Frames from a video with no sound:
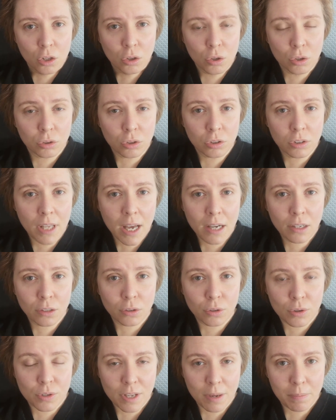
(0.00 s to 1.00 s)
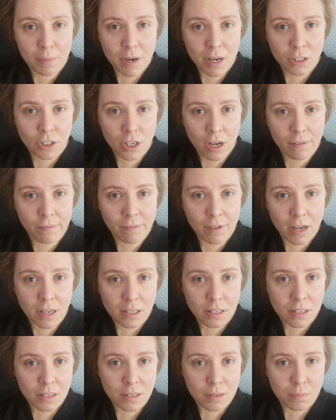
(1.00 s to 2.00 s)
No to tak, to zapraszam
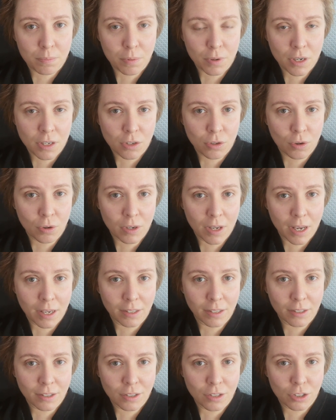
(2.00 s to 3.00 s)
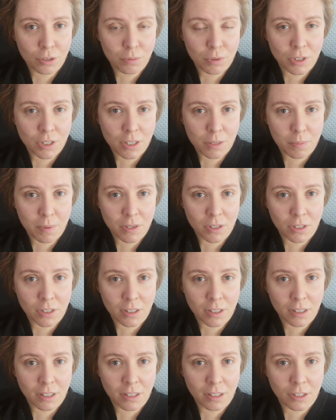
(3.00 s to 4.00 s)
Was po raz kolejny, żebyście
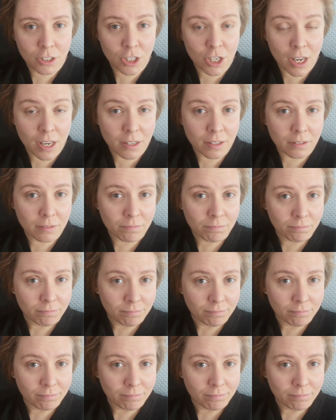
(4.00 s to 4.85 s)
spędzili dzień